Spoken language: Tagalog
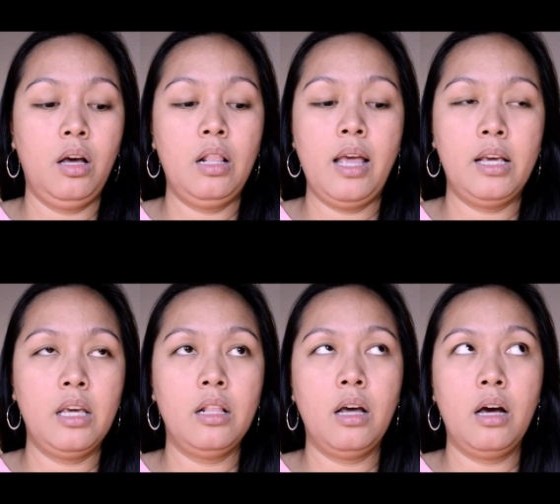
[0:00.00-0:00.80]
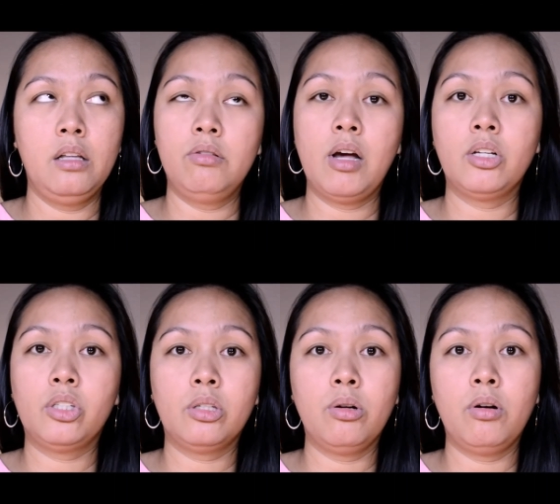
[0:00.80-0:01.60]
Like in the
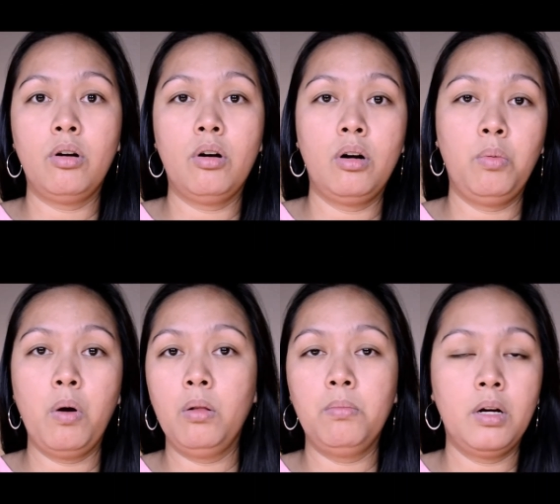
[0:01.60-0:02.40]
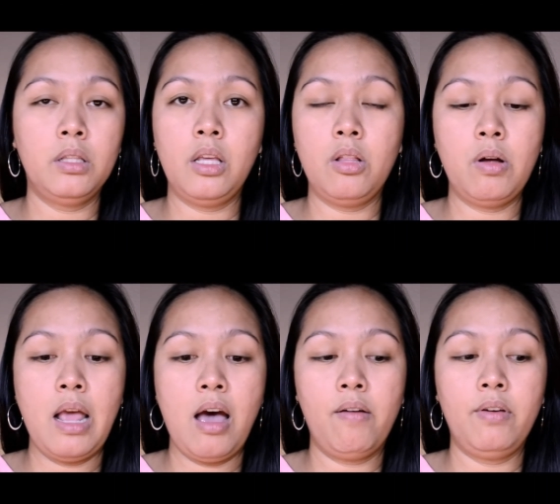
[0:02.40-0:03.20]
drugstore or Walmart, they don't
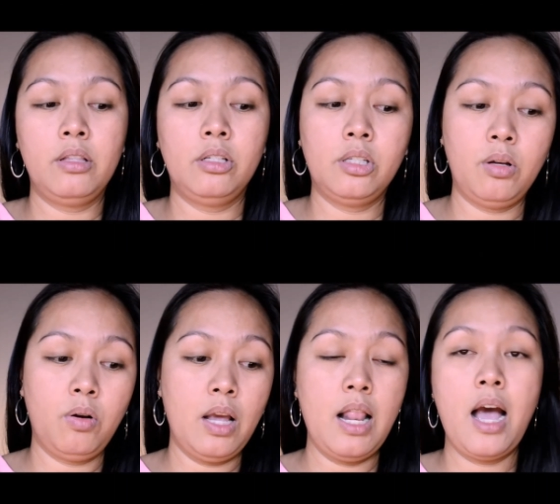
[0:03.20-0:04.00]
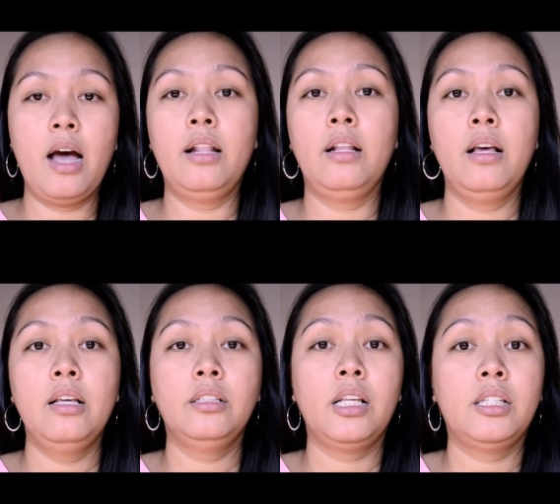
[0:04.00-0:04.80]
have it. So, kailangan
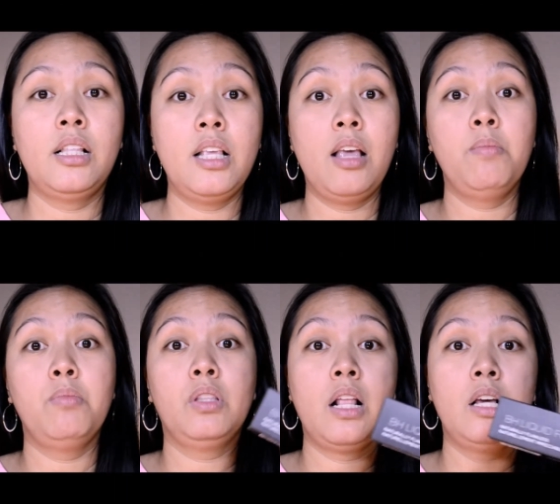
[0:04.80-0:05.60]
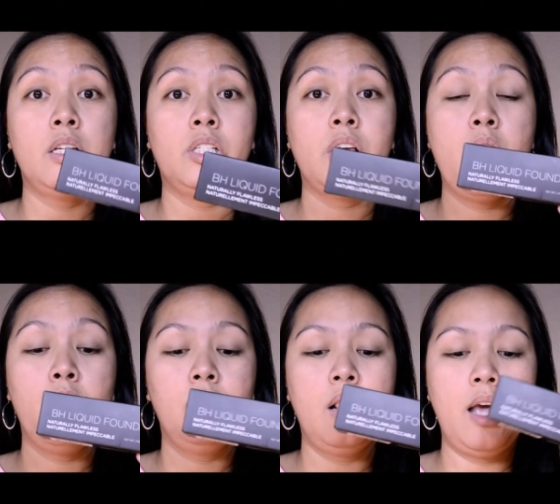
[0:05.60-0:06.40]
sasadiin mo talaga siya
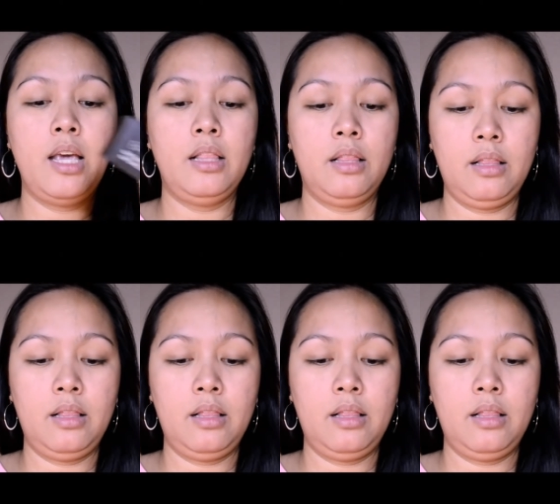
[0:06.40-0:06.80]
online.